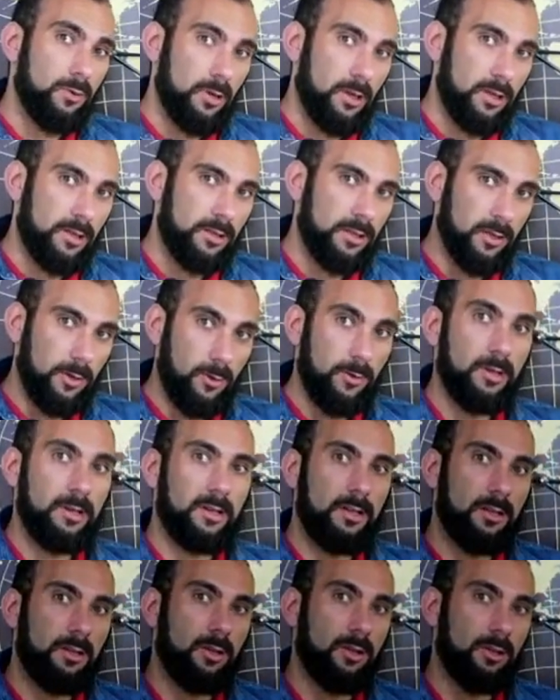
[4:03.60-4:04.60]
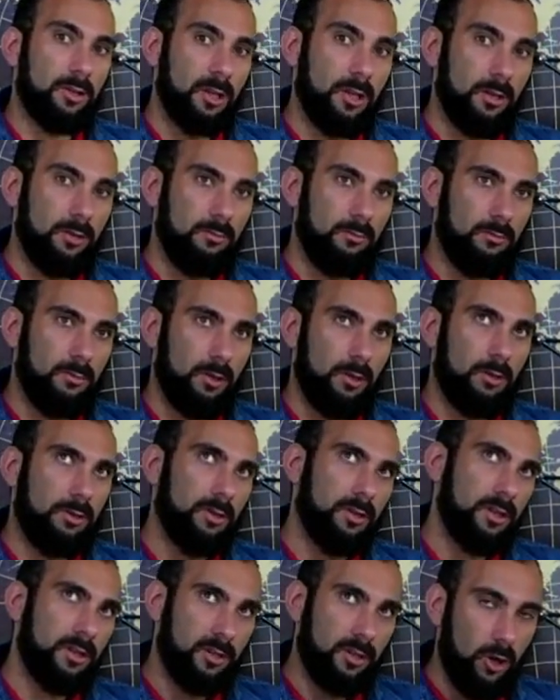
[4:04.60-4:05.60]
eh, Security Social, no,
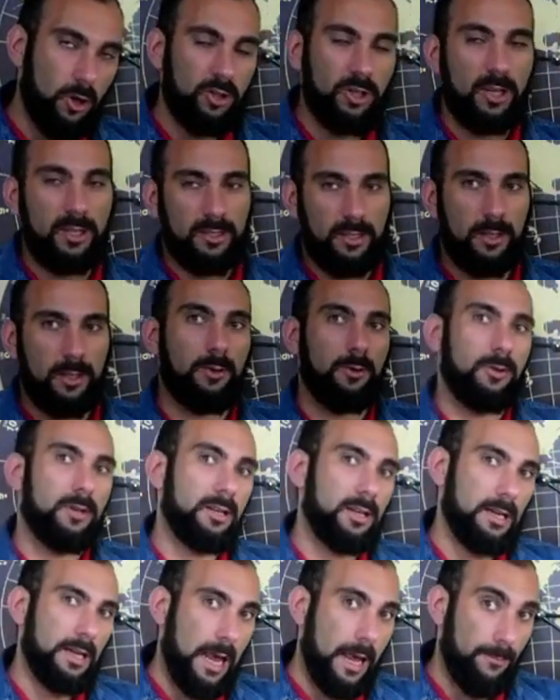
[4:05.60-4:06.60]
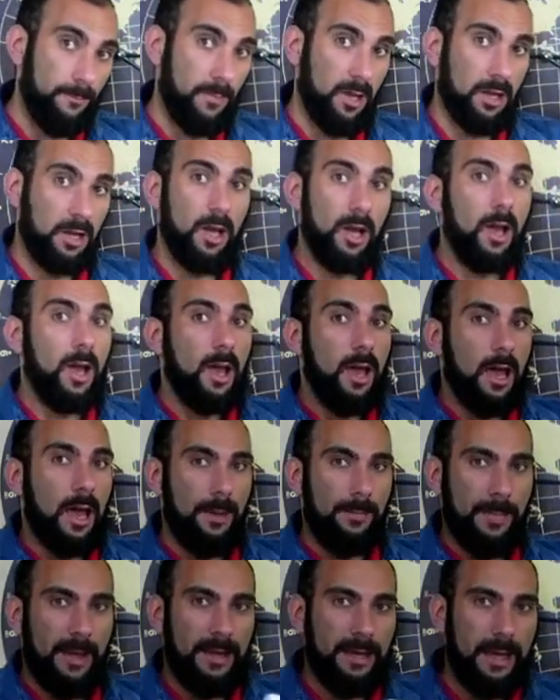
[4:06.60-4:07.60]
il Social Security Number
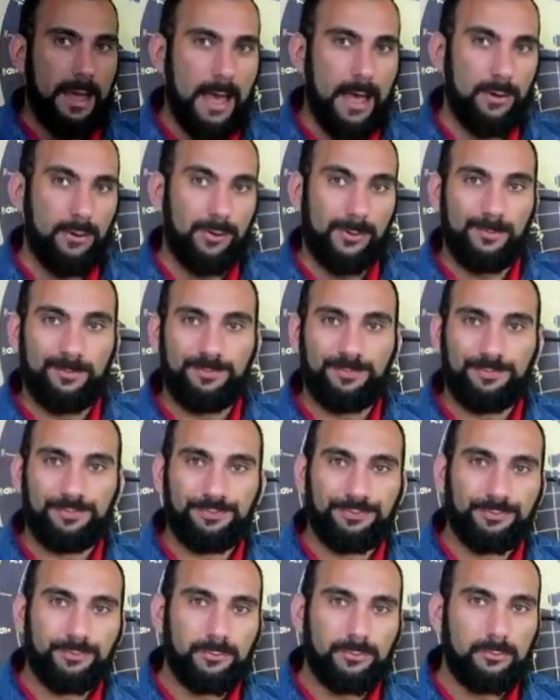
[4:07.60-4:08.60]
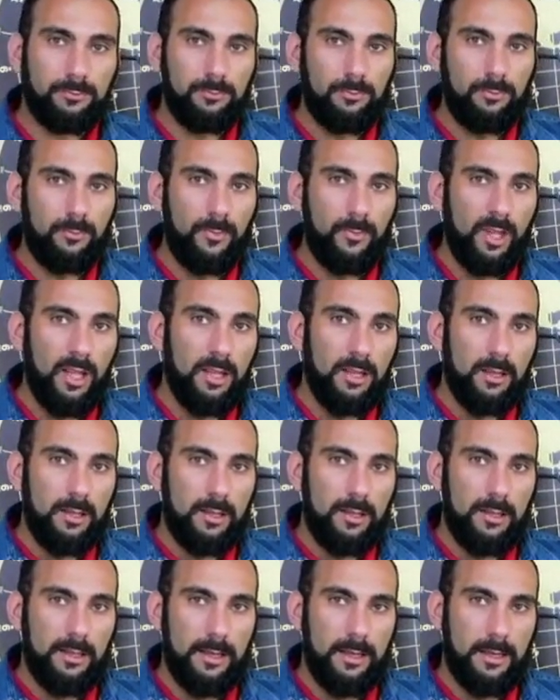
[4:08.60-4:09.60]
americano.
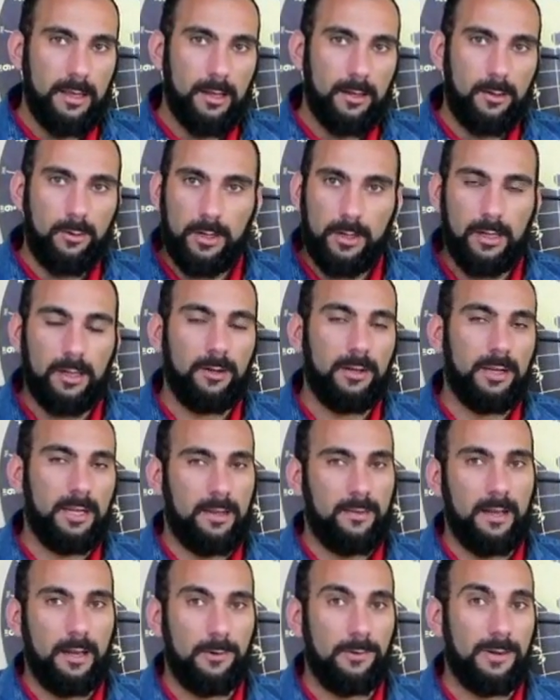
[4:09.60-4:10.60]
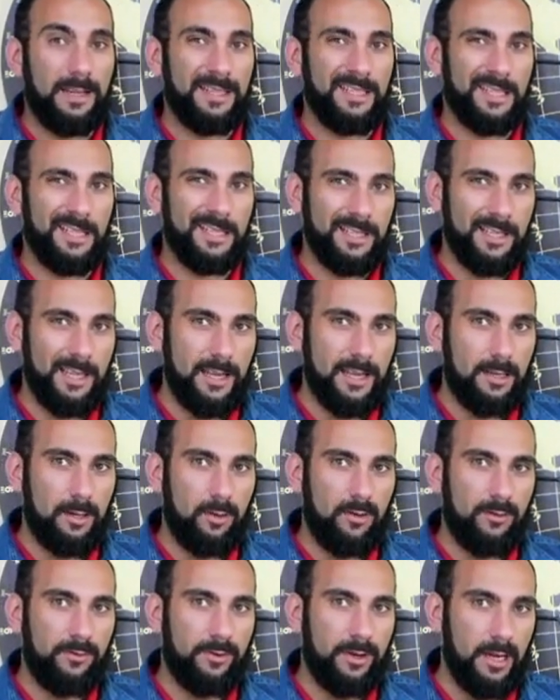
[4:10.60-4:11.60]
Eh, quindi dovete avere un SSN
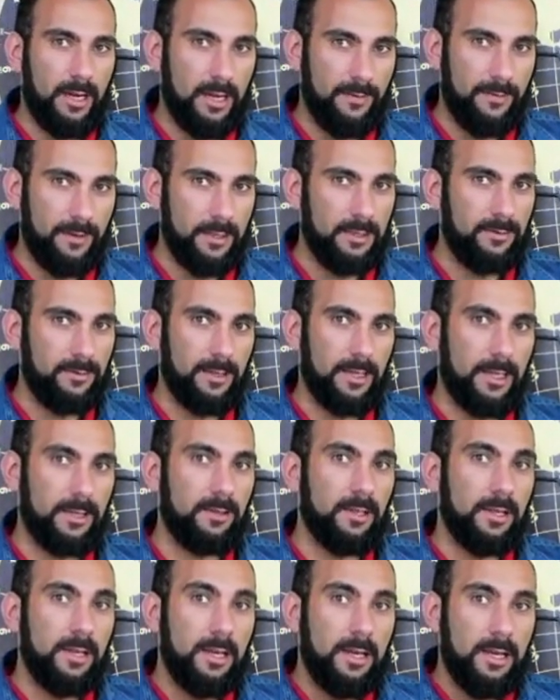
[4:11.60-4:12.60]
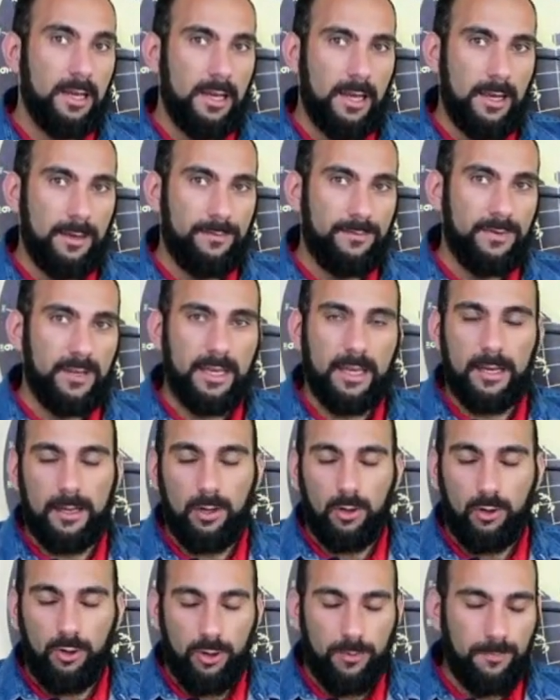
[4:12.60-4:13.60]
per fare la verifica E vi chiede il
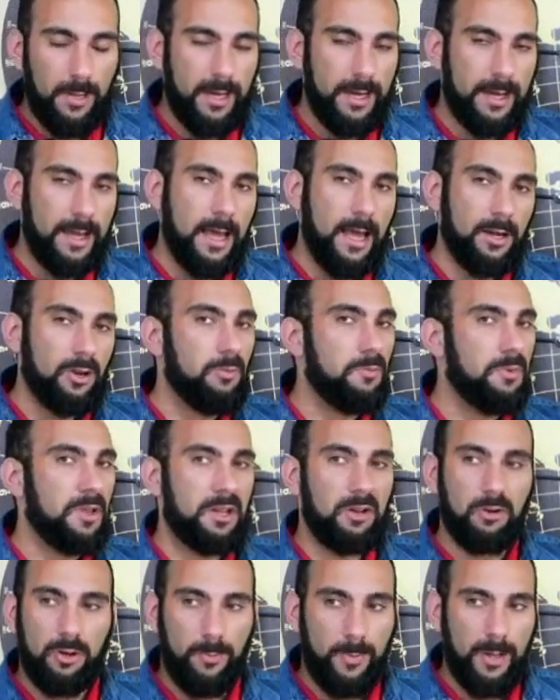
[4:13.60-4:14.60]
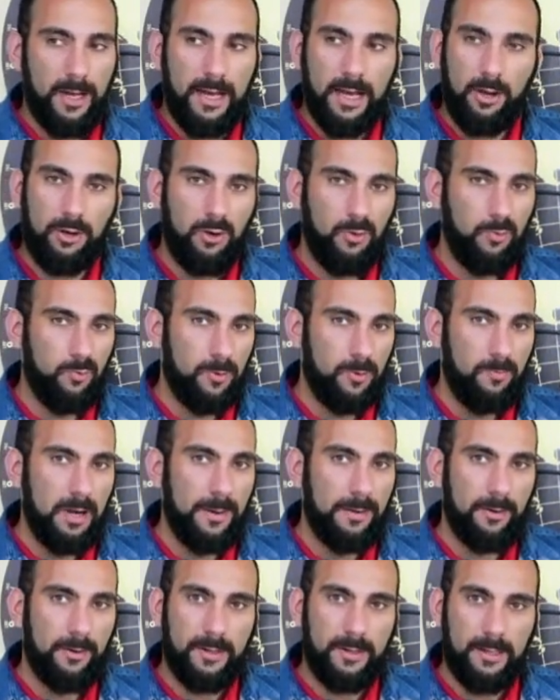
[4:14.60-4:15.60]
conto bancario per il conto bancario non è un problema
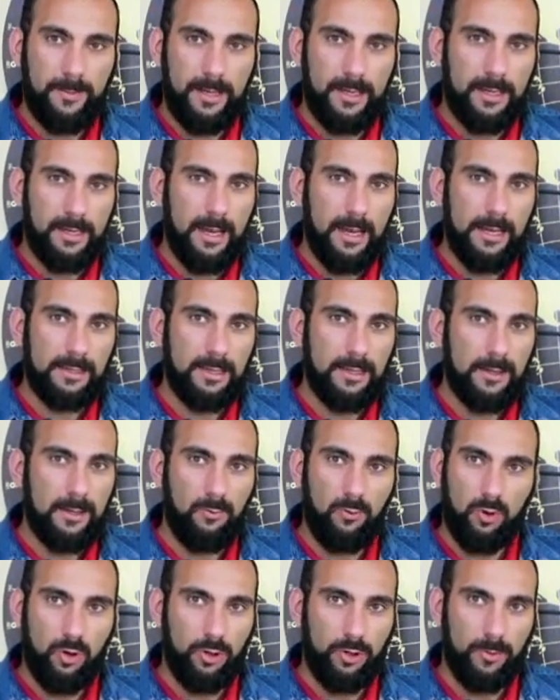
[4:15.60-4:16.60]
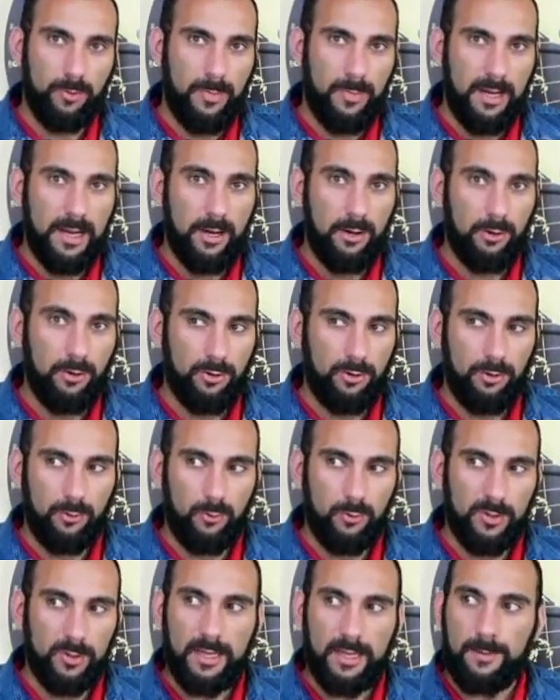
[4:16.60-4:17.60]
potete mettere anche un conto bancario non
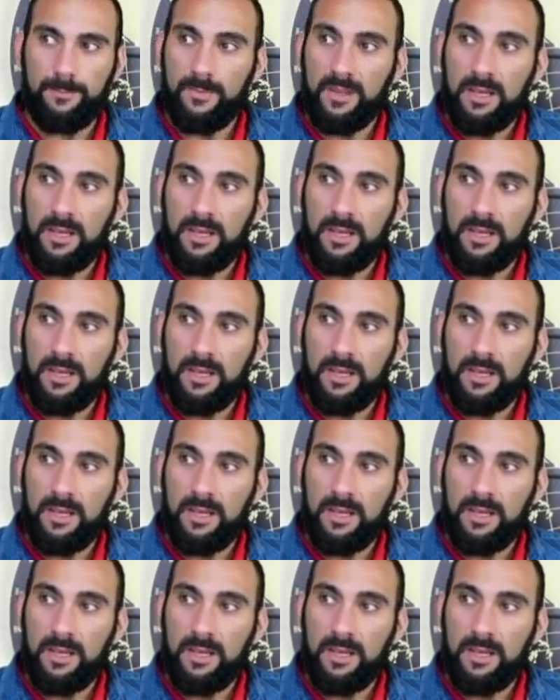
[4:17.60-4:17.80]
USA